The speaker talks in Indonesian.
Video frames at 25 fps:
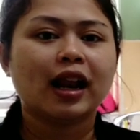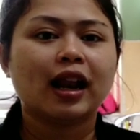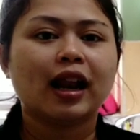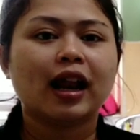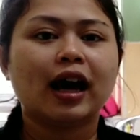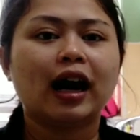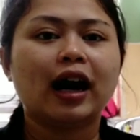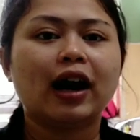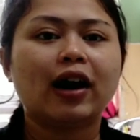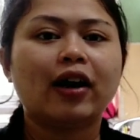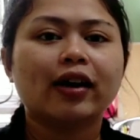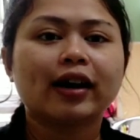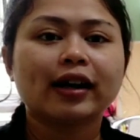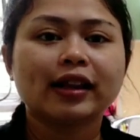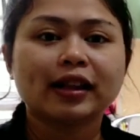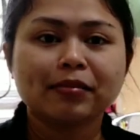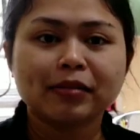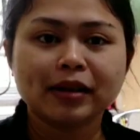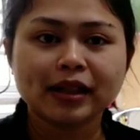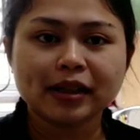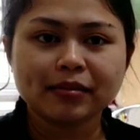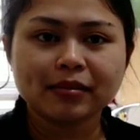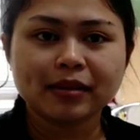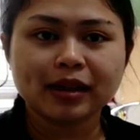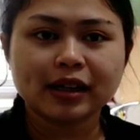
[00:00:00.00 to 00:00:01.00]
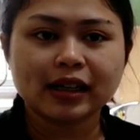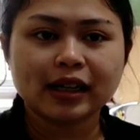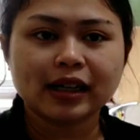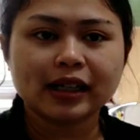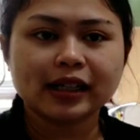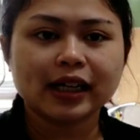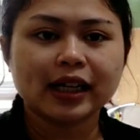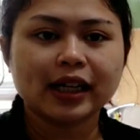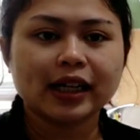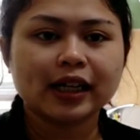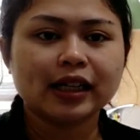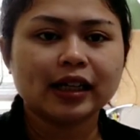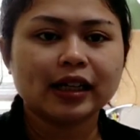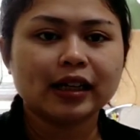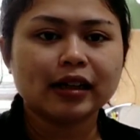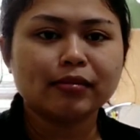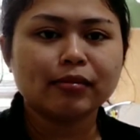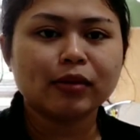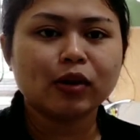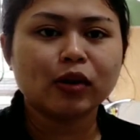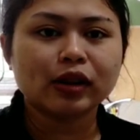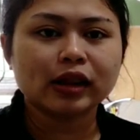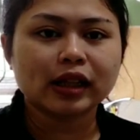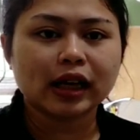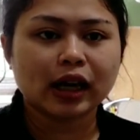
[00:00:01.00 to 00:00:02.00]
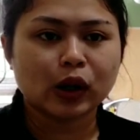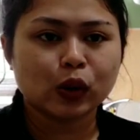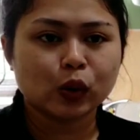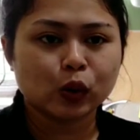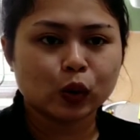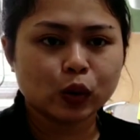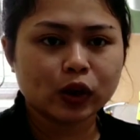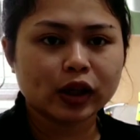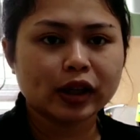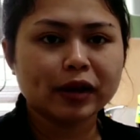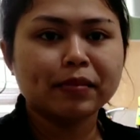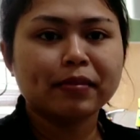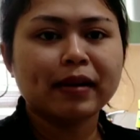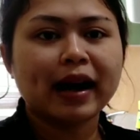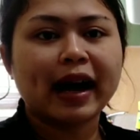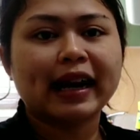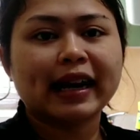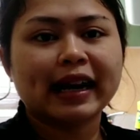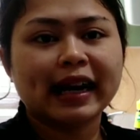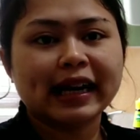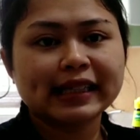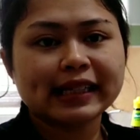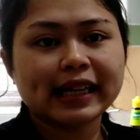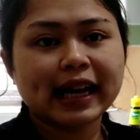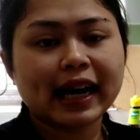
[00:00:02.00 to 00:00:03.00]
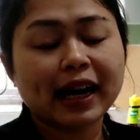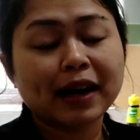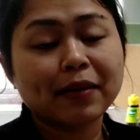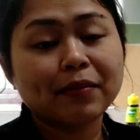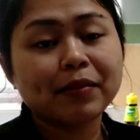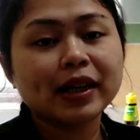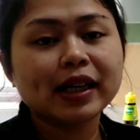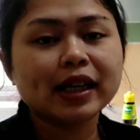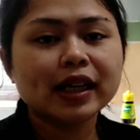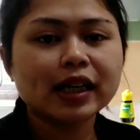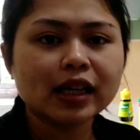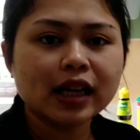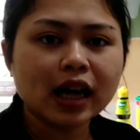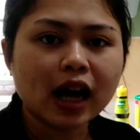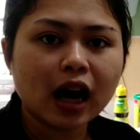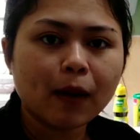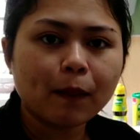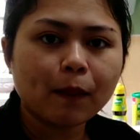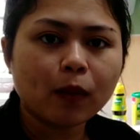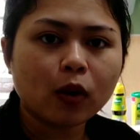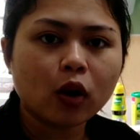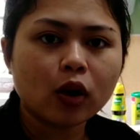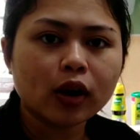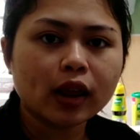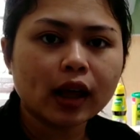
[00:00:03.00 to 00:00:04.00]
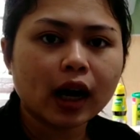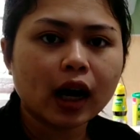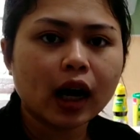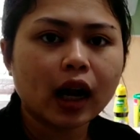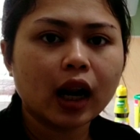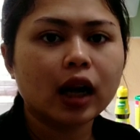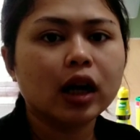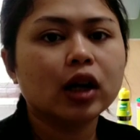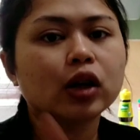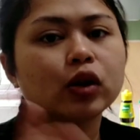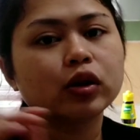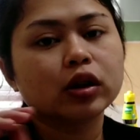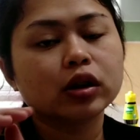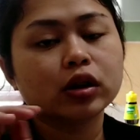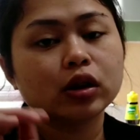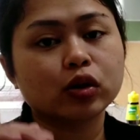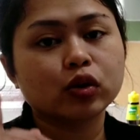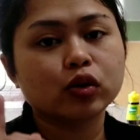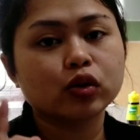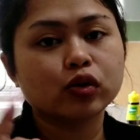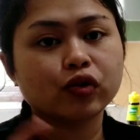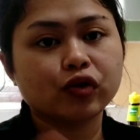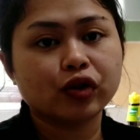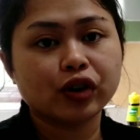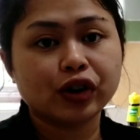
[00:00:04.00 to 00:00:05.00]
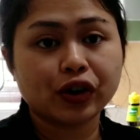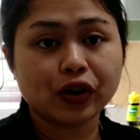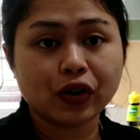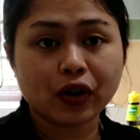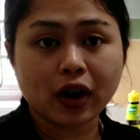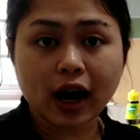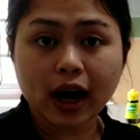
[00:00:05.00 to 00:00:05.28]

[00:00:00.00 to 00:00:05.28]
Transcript: Nah, oke okay, teman-teman, jadi mau tahu gimana cara bikinnya? Pokoknya kalian ikuti terus video